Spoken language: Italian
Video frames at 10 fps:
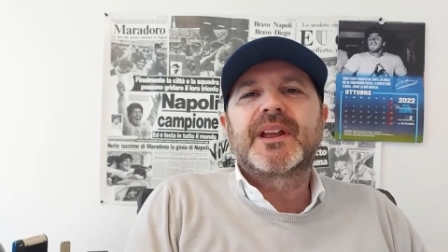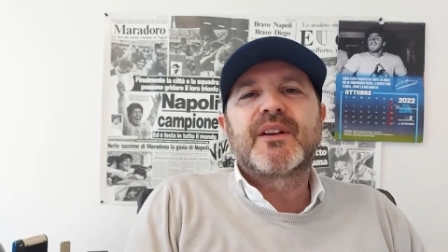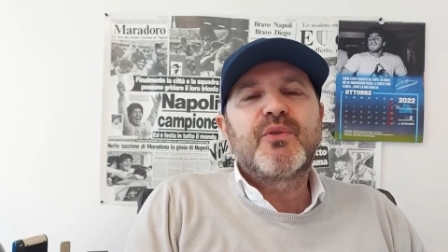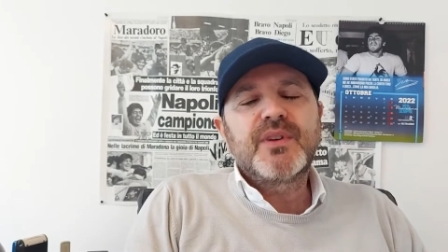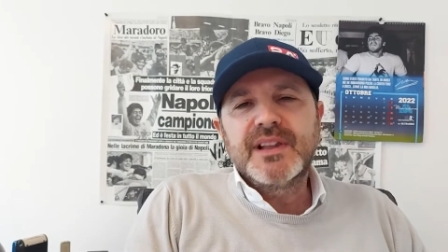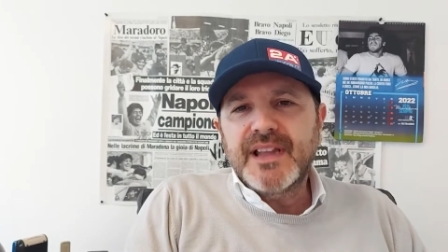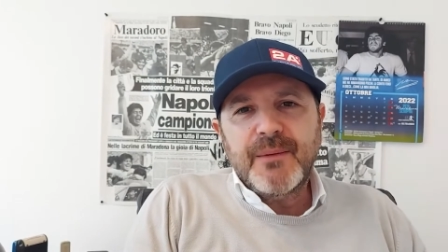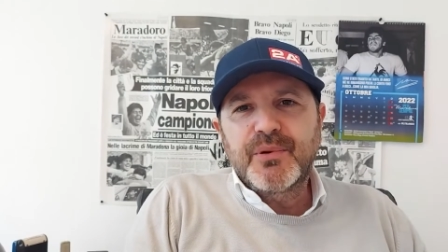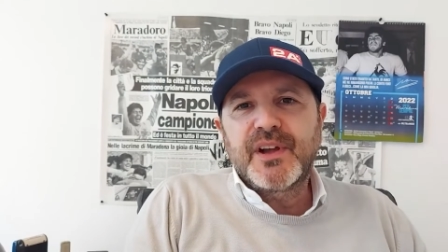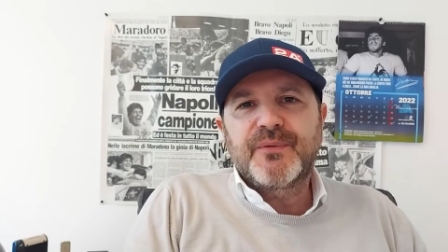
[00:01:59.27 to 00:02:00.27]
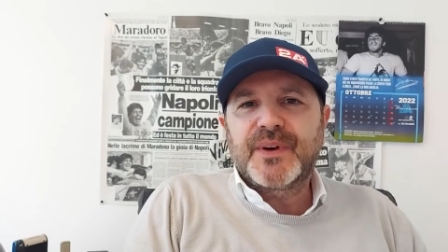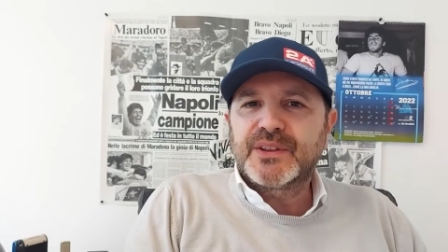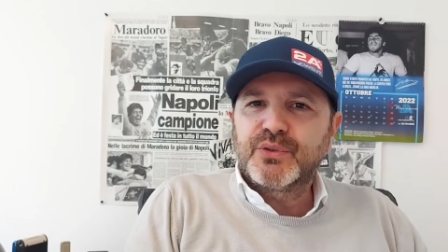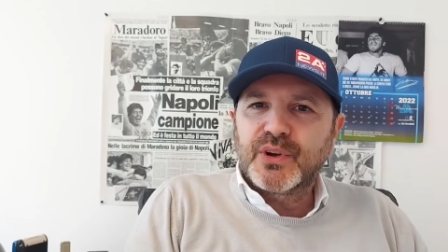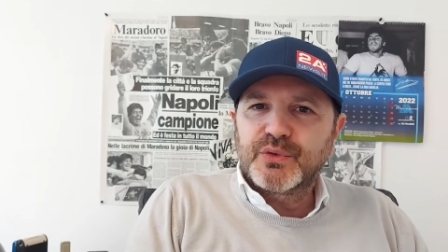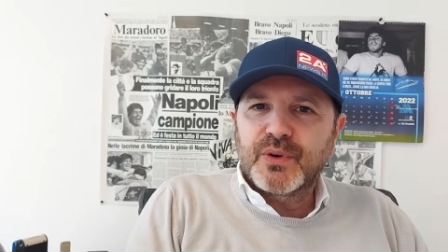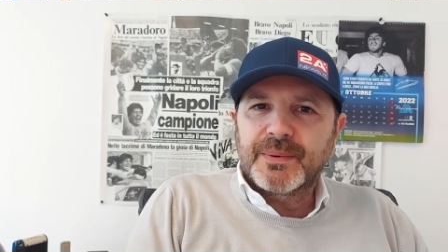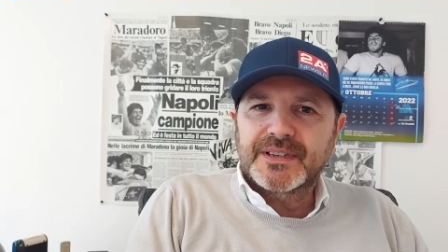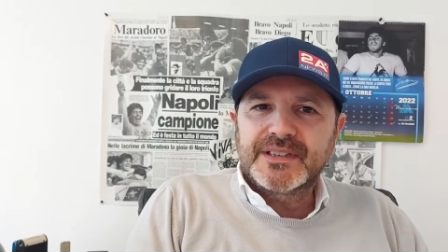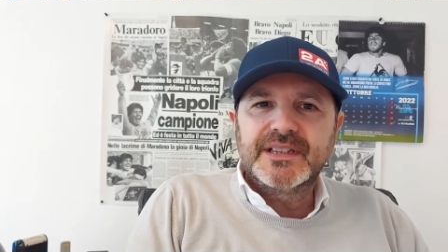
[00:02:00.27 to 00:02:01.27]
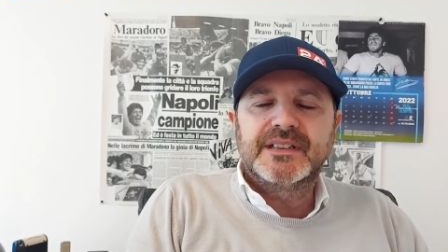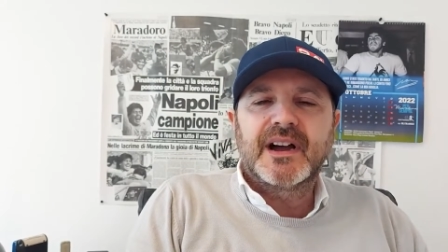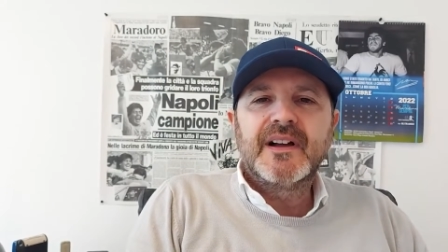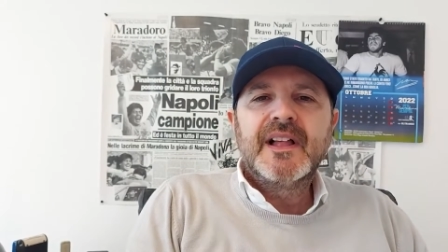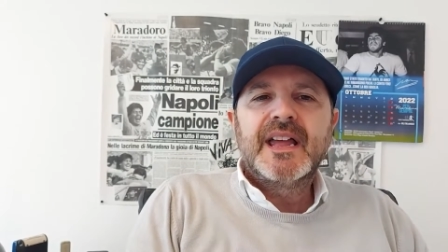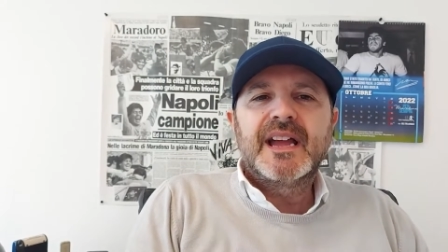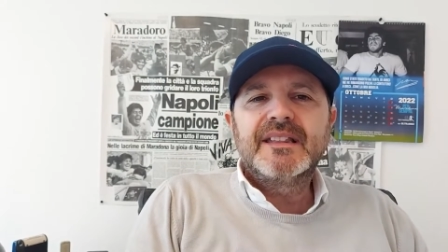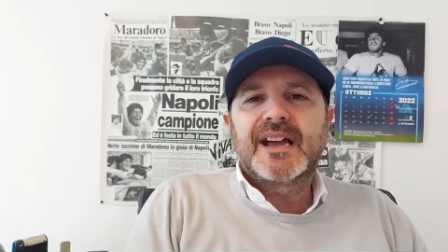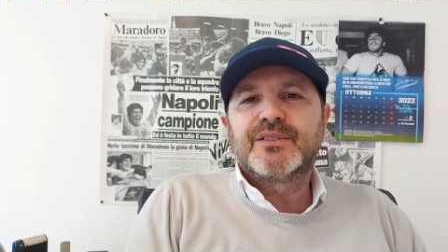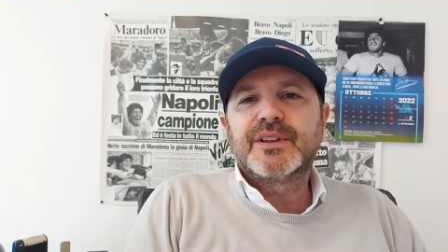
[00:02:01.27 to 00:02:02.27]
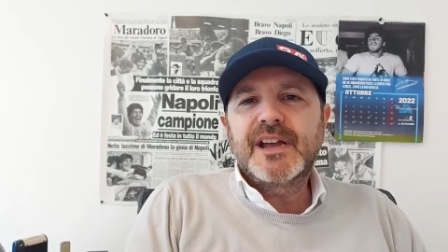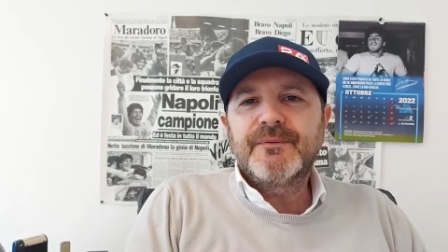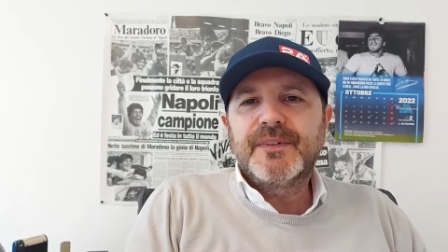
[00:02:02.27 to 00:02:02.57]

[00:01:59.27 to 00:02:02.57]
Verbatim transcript: perché comunque il Napoli ha fatto la sua partita, è andato ad